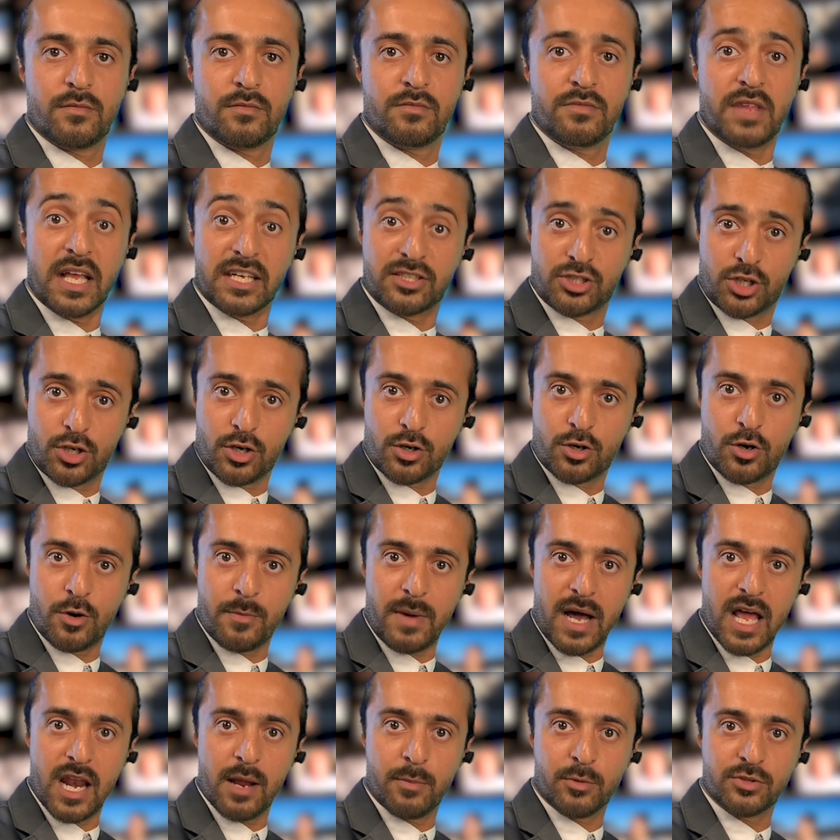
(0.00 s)
نشكركم
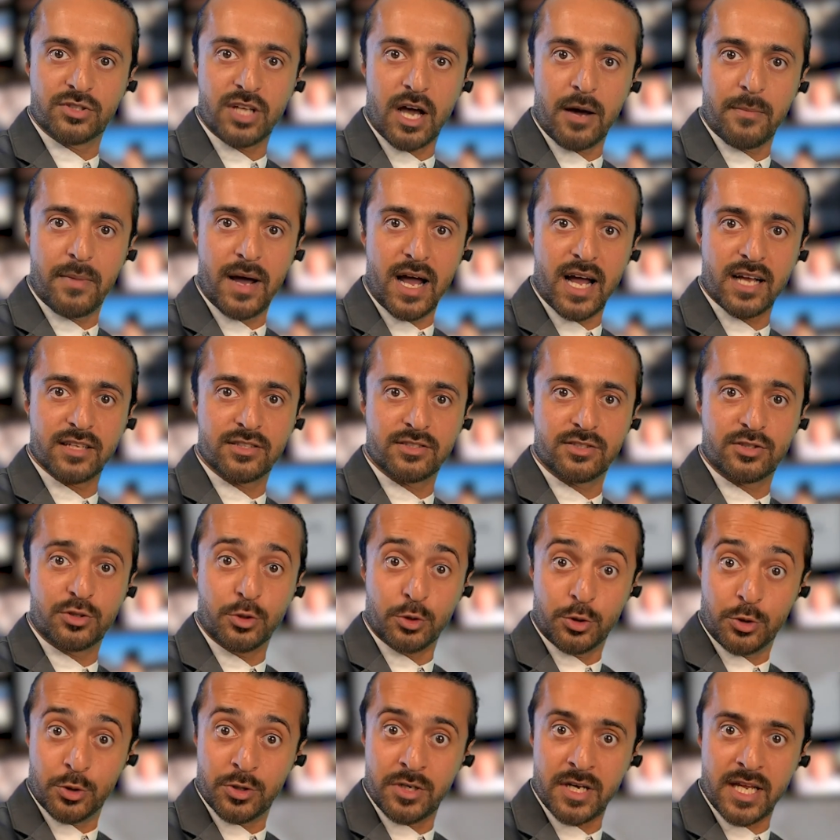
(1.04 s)
على متابعة
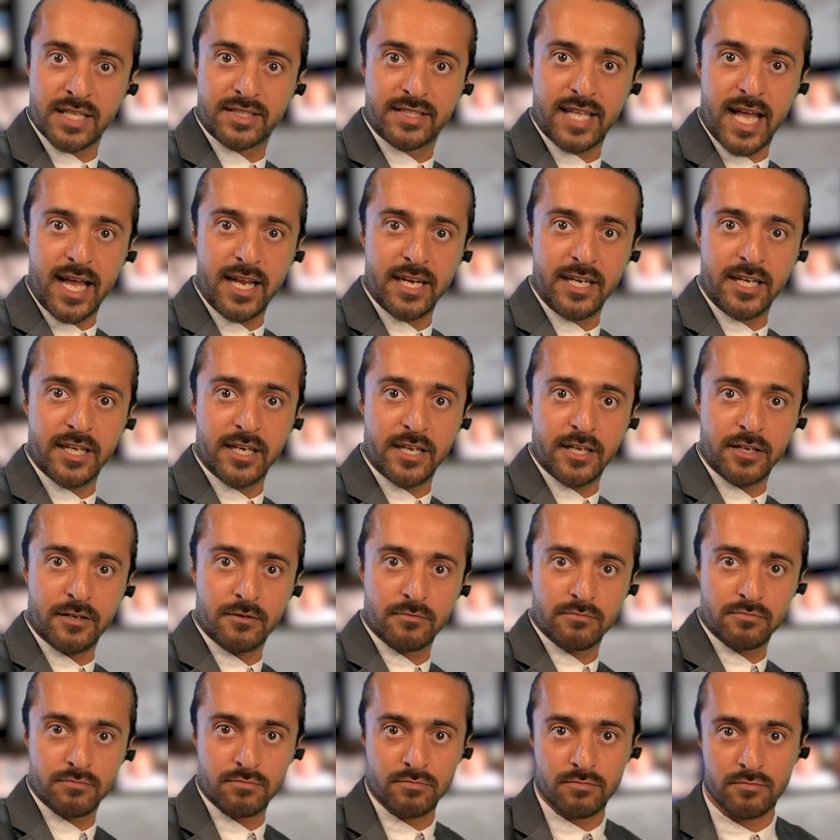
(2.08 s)
استوديونا التحليلي
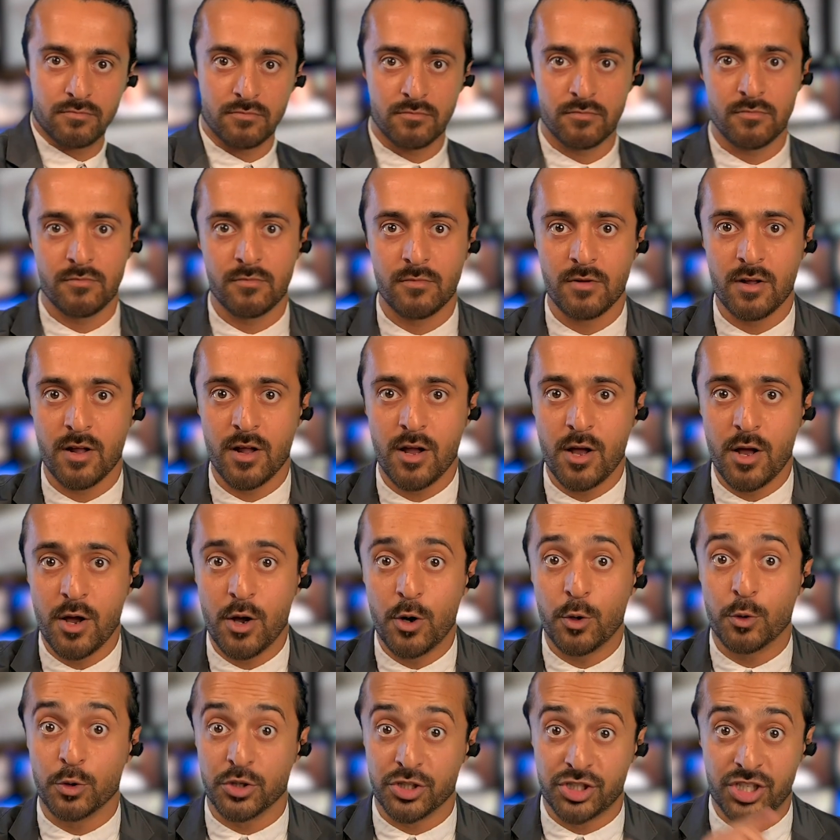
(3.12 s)

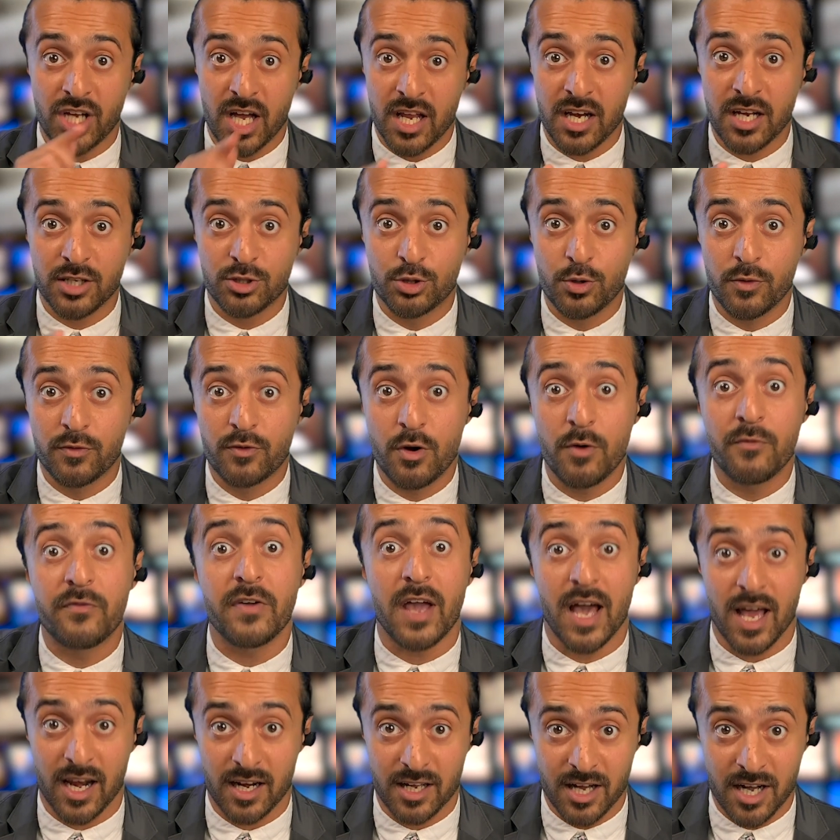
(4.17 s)
وإن شاء الله نشوفكم في
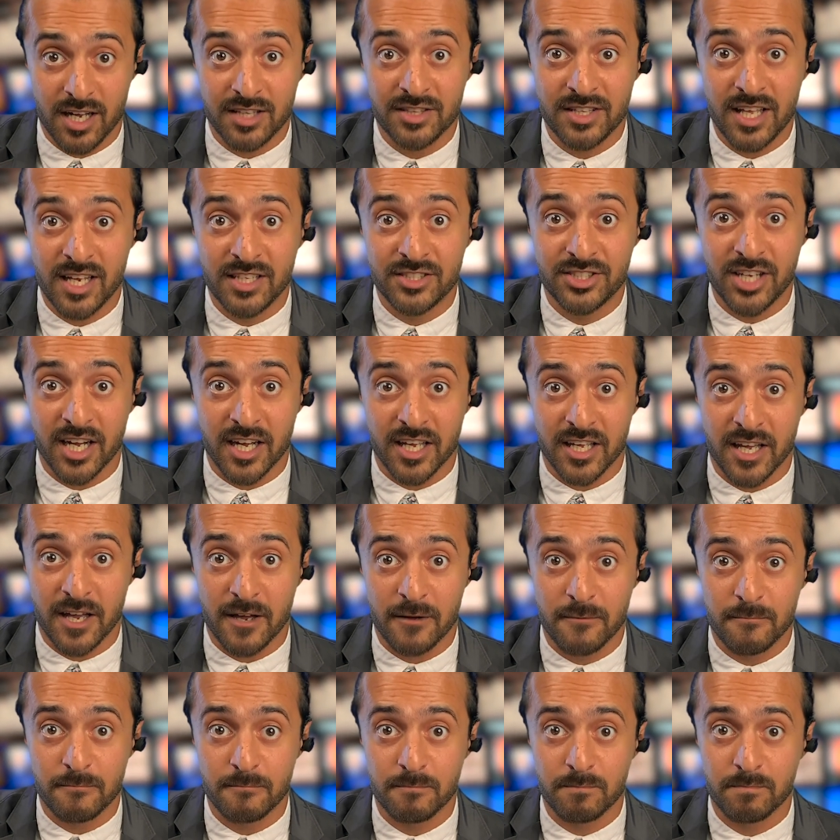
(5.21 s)
حلقاتنا الجاية
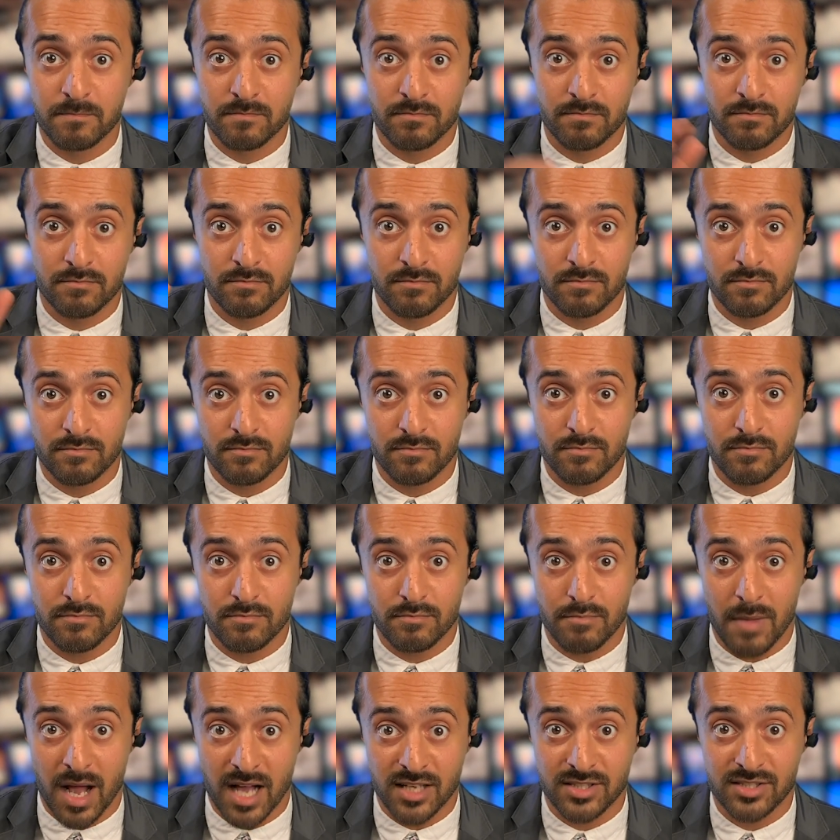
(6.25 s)

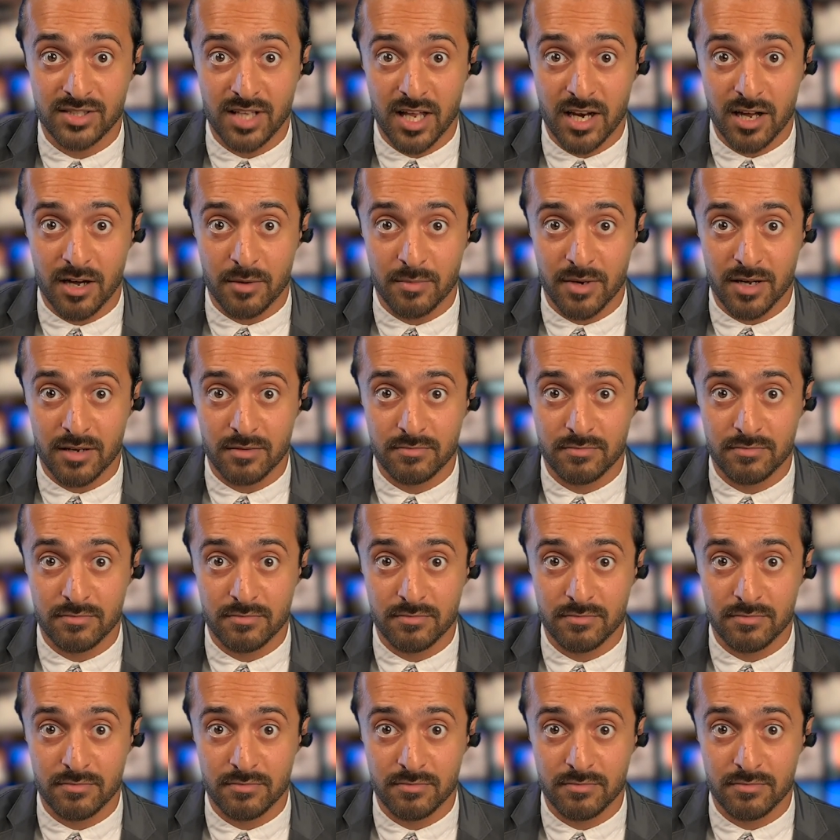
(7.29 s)
مع السلامة